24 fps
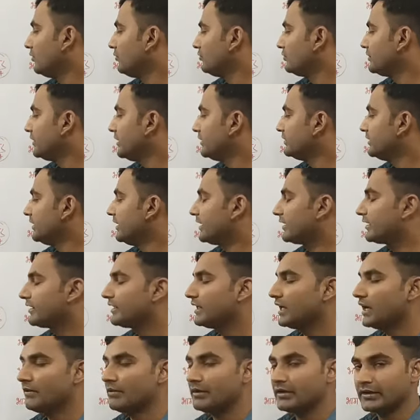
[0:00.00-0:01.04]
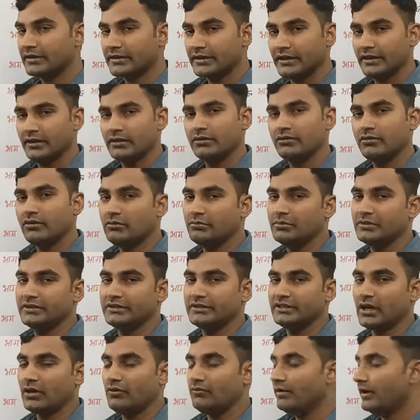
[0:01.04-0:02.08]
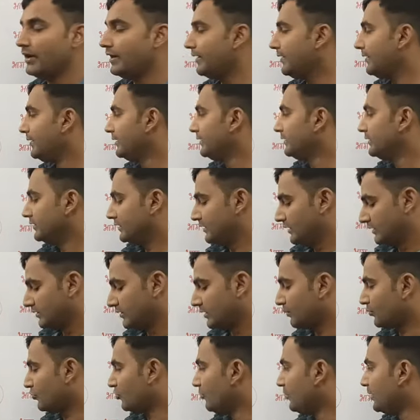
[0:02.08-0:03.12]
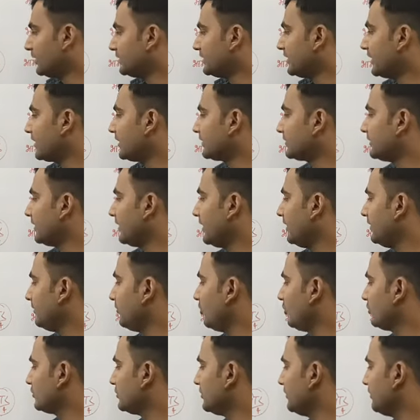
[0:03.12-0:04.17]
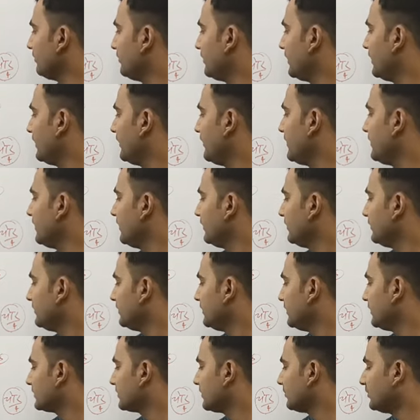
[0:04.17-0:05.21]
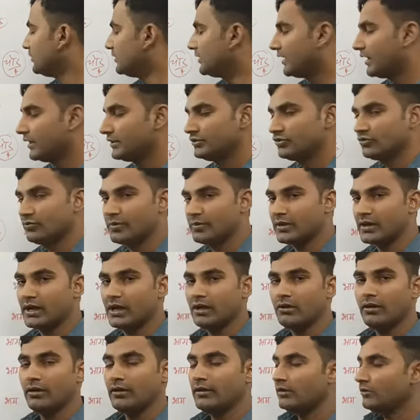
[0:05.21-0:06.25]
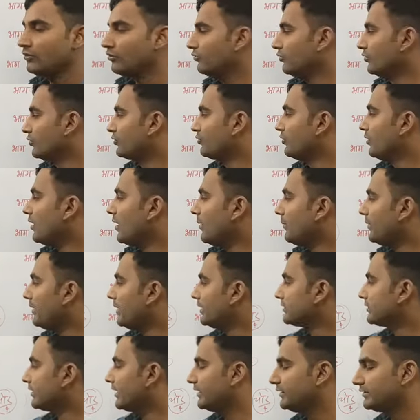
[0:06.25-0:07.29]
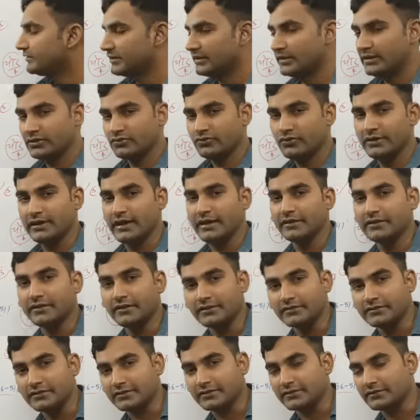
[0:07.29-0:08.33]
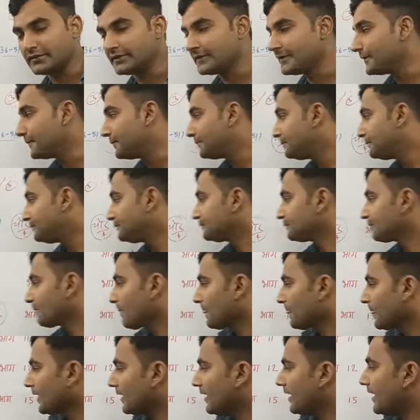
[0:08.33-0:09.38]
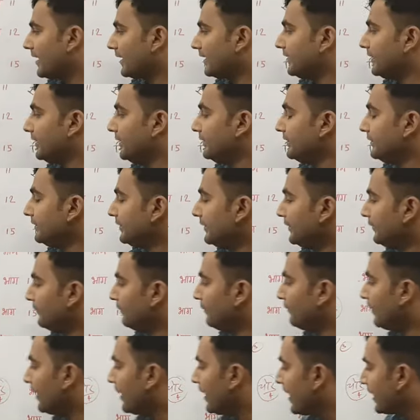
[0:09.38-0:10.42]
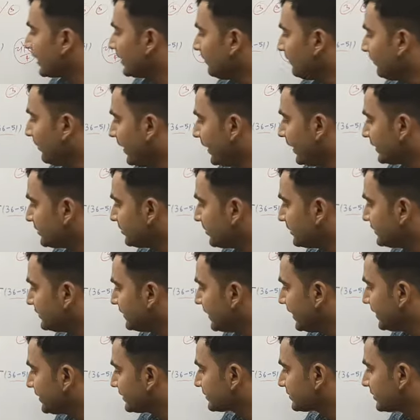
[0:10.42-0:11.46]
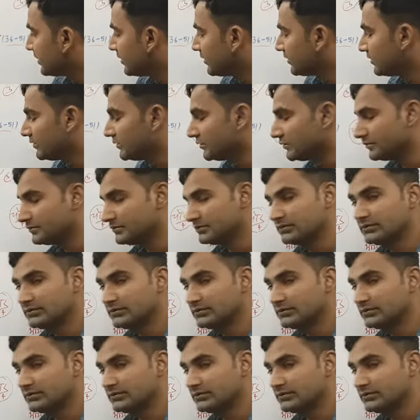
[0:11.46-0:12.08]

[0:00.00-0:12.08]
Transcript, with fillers: अनुच्छेद इक्यावन के क में दिया हुआ है ये सबको पता रहता है बहुत सिंपल है ये संविधान जो पढ़ा हुआ है उसको आप आसानी से इसको याद कर सकते हैं आगे है भाग पाँच में दिया है संघ